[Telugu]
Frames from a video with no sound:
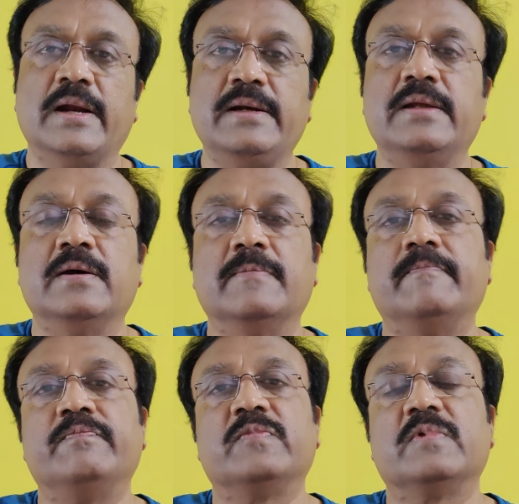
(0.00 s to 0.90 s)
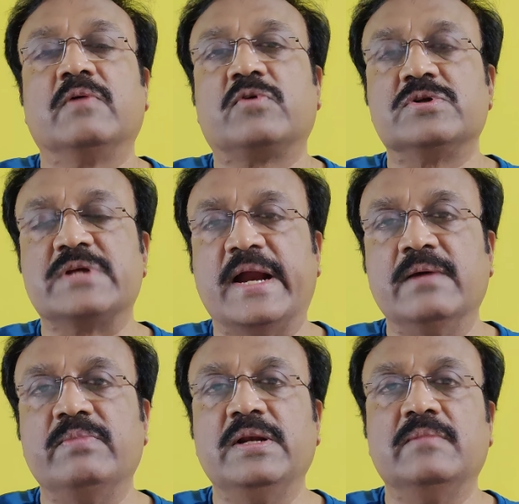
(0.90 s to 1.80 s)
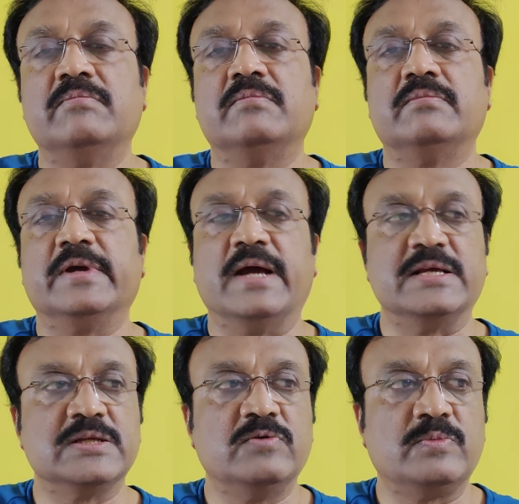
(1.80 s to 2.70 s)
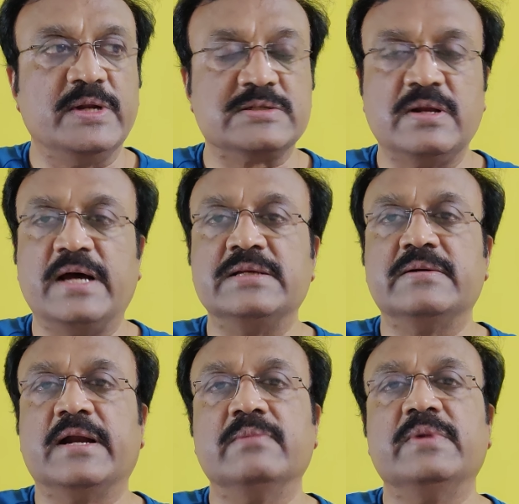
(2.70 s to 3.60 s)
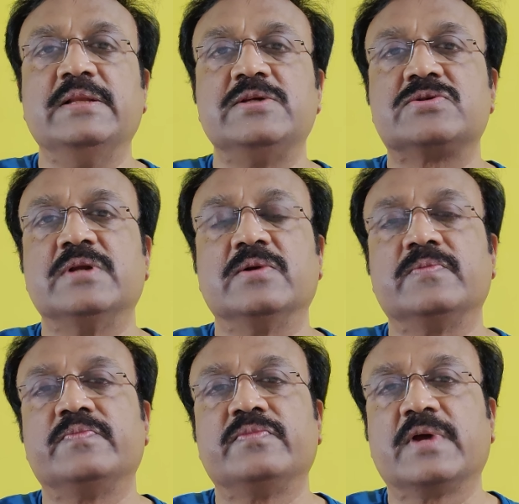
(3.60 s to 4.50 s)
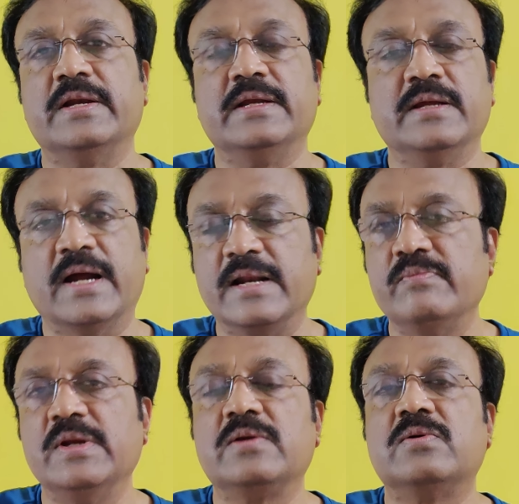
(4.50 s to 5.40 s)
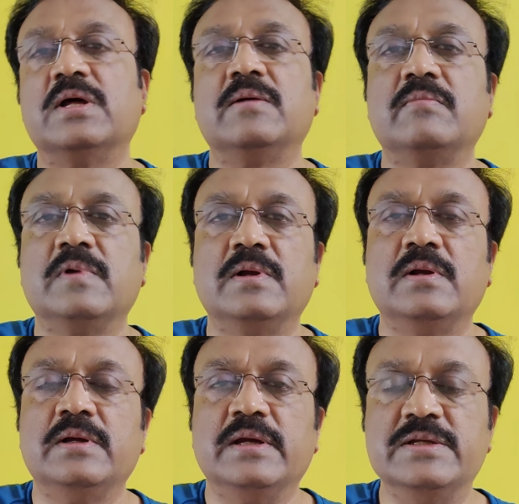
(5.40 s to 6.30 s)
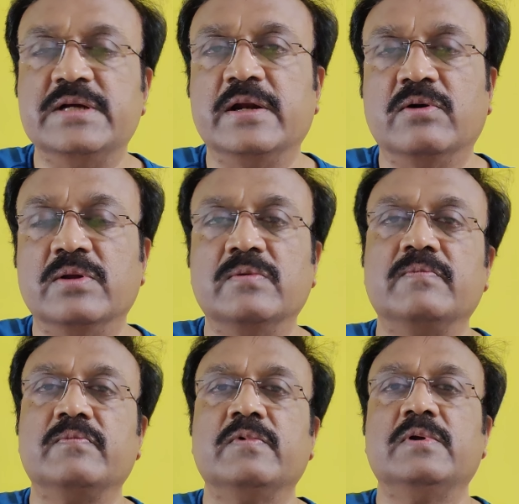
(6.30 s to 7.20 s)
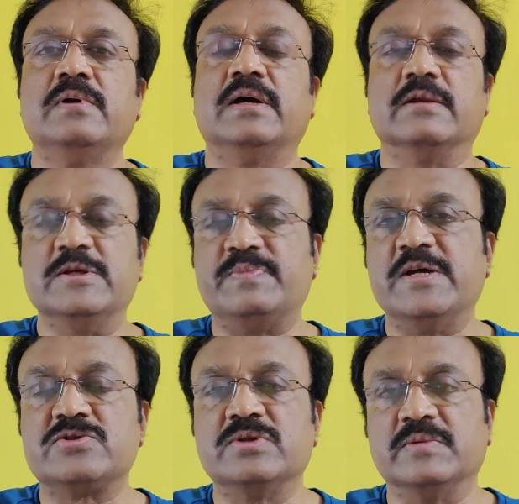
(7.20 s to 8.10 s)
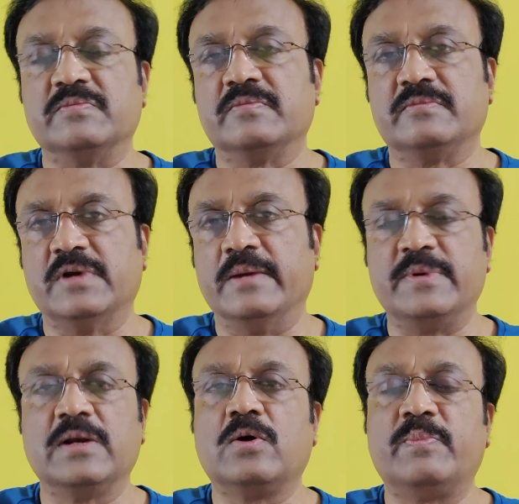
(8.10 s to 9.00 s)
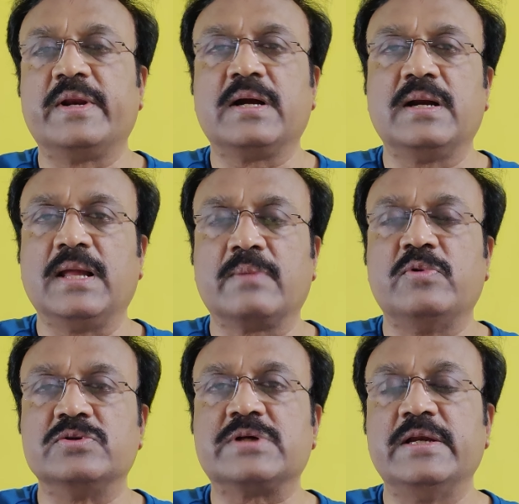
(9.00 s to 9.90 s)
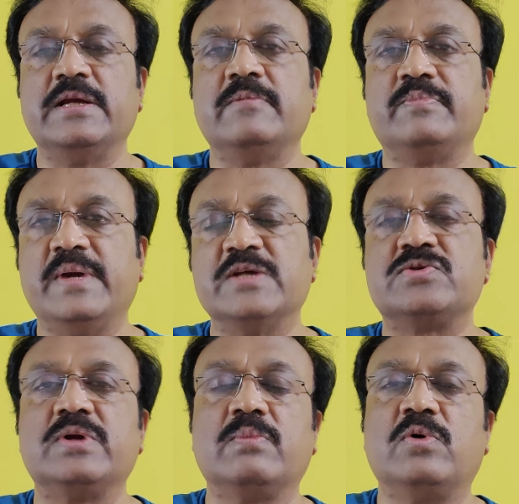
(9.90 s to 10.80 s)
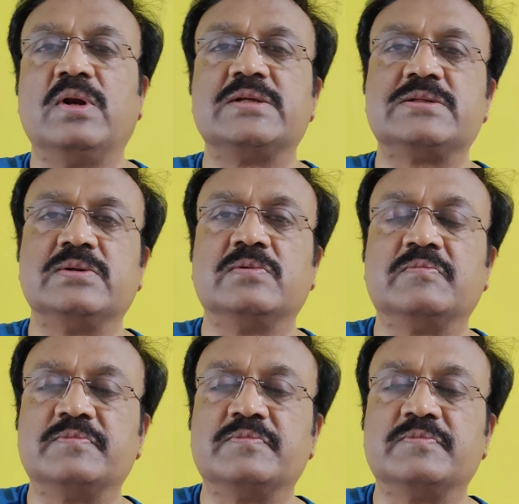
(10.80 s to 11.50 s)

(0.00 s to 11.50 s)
అండ్ కోర్స్ యాడమ్ మిల్ మరి హ్యాజల్వుడ్ ప్లేస్లో హ్యా యాడమ్ మిల్ తీసుకున్నారు కానీ యాడమ్ మిల్ కూడా ఇంజర్డ్ అవ్వడం అతను మంచి పేస్ ఉంది ఐపీఎల్ గొప్ప రికార్డు లేకపోవచ్చు కానీ పేస్ ఉండే బౌలర్స్